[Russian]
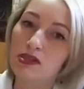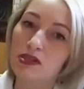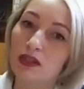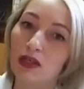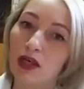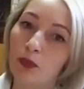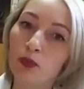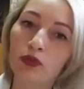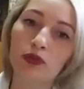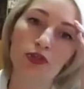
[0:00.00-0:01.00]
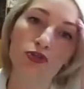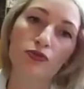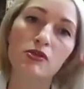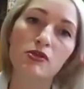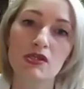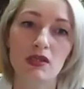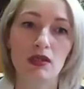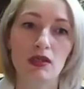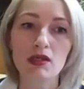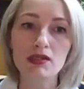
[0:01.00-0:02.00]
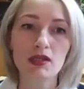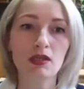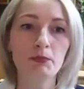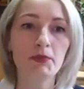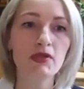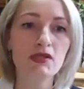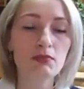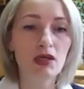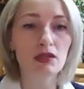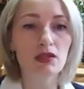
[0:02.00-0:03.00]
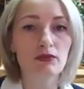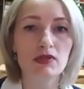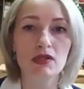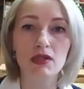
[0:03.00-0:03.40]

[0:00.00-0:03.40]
с этой работой чудесной я стала пересматривать